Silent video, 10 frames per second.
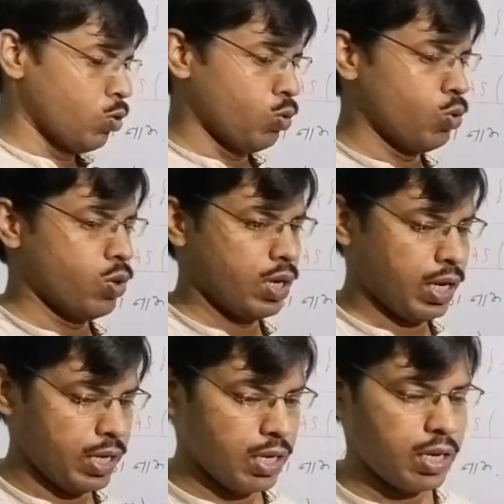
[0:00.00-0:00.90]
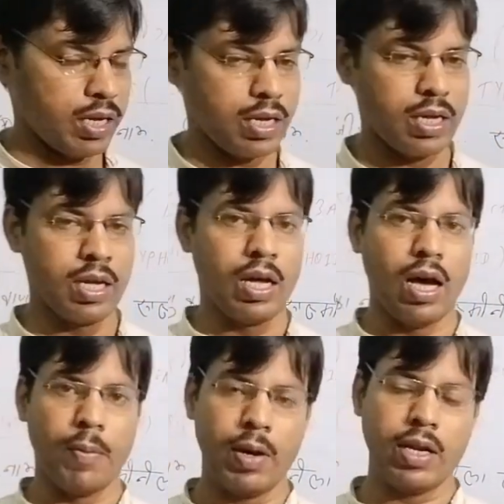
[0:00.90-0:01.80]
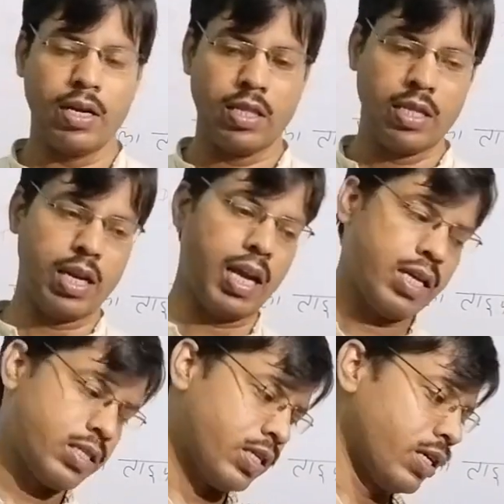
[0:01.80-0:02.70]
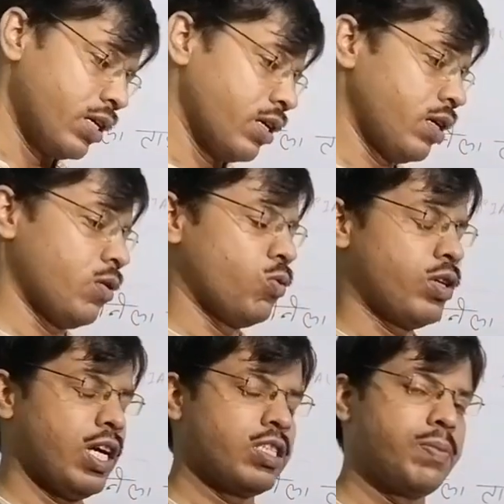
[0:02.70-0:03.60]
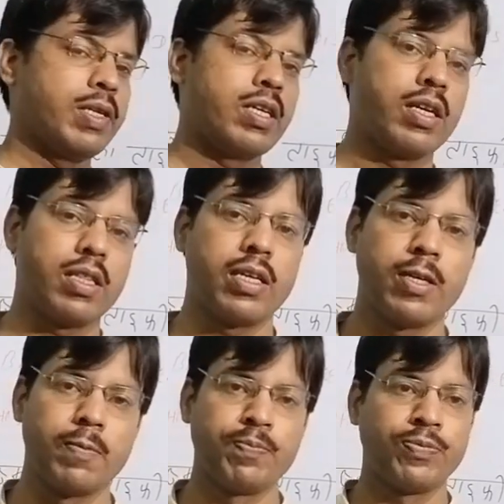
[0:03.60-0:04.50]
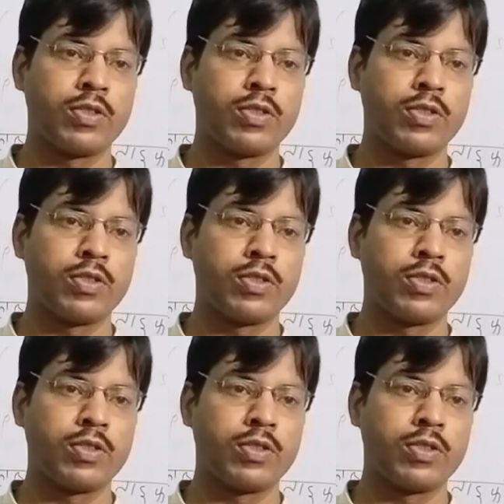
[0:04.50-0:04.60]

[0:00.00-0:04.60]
वो कहीं ना कहीं हमारे नदी नाला से ही वो ट्रांसमिट करते हैं